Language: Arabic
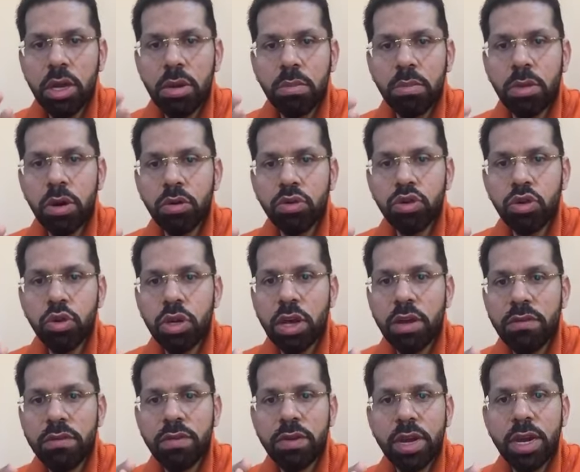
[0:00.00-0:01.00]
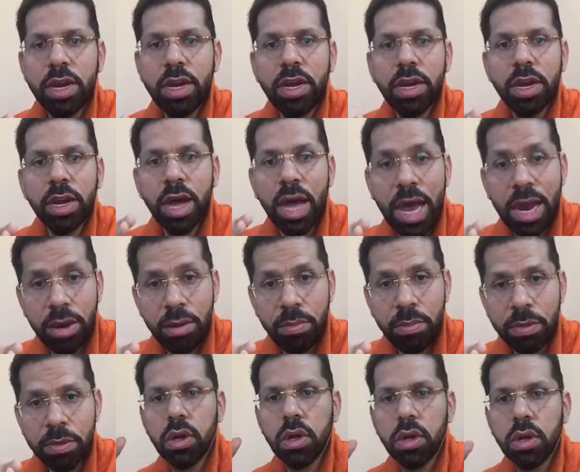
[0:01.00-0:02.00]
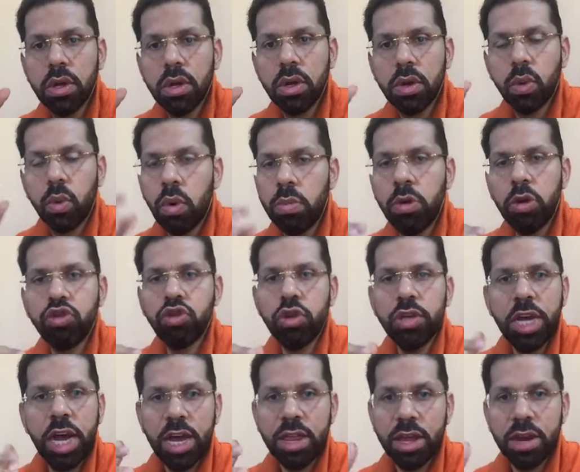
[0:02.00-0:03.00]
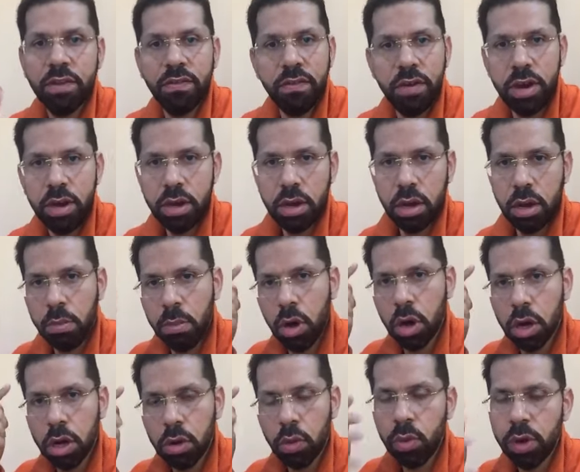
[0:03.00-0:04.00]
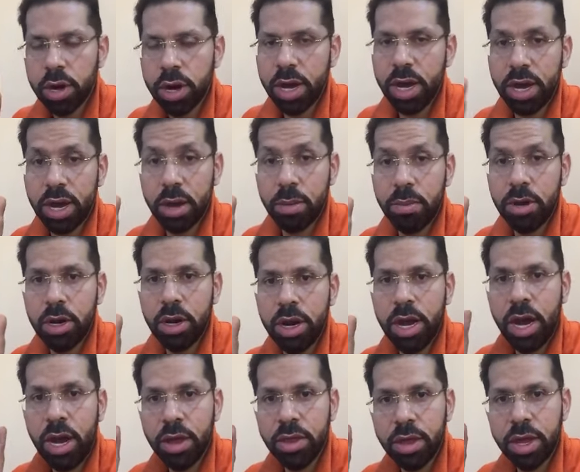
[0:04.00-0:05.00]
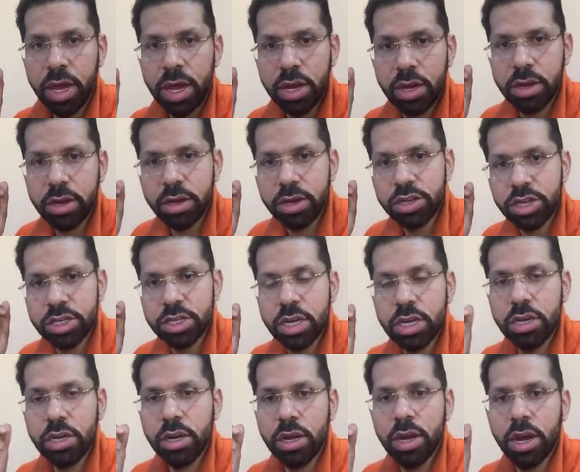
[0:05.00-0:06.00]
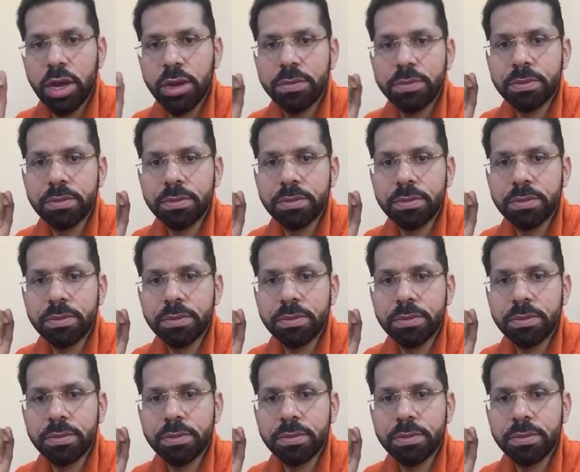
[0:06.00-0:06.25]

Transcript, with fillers: موجوده في القلب وموجوده ايضا في المخ وغيره من الاعضاء الجسديه